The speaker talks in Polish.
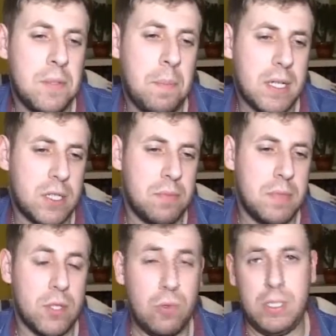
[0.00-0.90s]

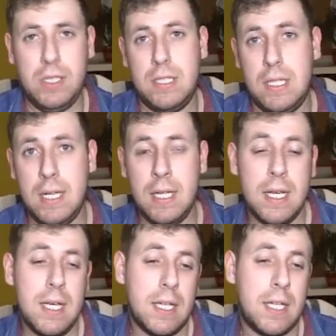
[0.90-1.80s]
zobaczmy różnicę,
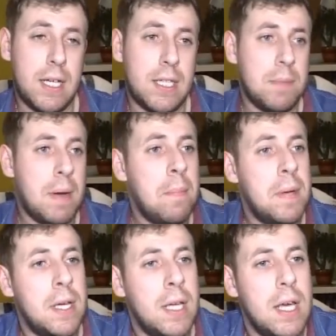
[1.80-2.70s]
kiedy
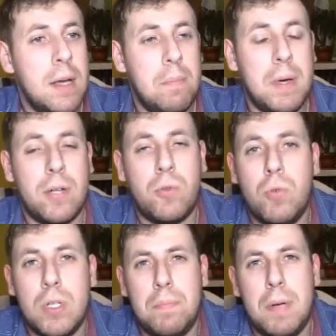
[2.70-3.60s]
mamy
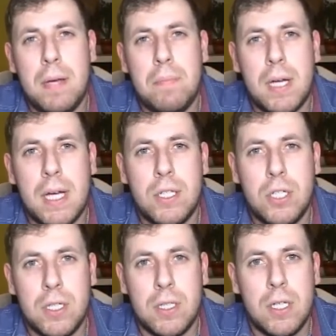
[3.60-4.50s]
Mercury Playback
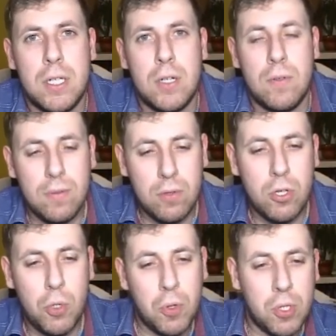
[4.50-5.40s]
Engine
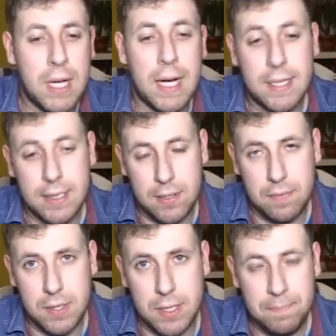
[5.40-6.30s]
uruchomiony
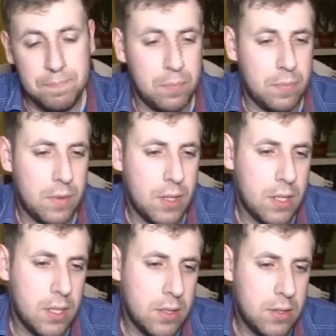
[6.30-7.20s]
aktywny,
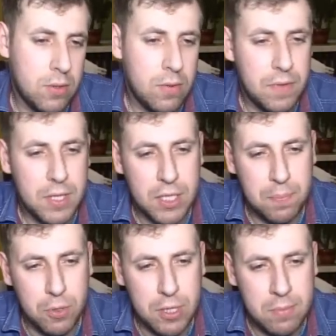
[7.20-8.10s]
co widać
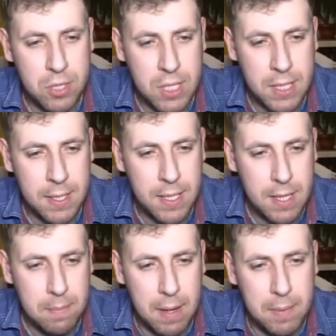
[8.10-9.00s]
po tym, że
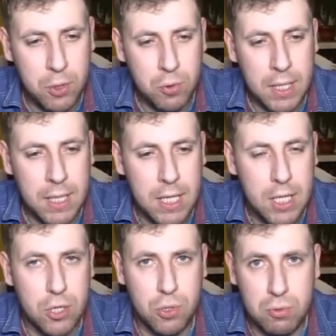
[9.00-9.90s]
mamy tutaj
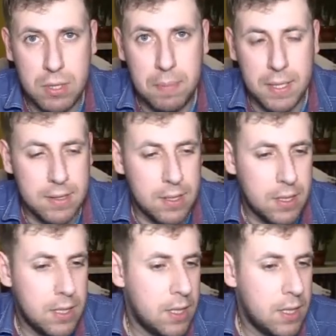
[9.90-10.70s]
żółty pasek.